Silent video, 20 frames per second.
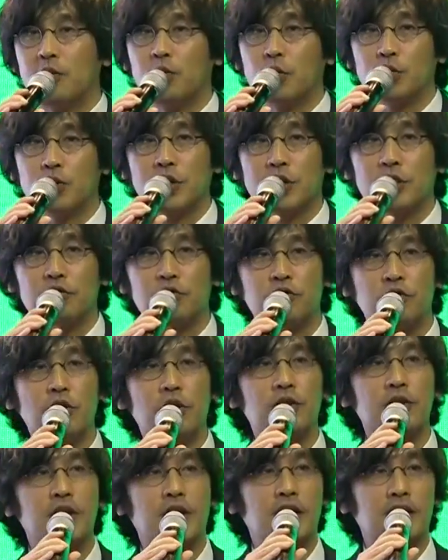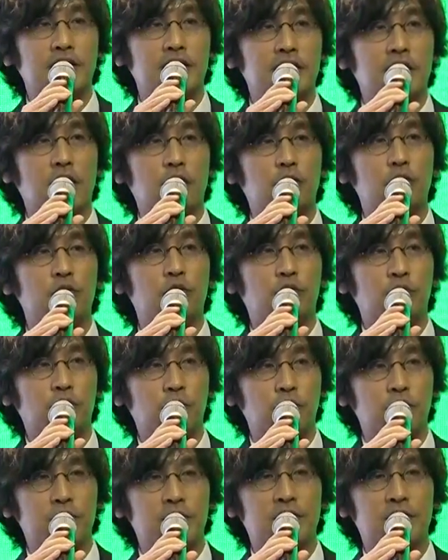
보다 유연한 내부 노동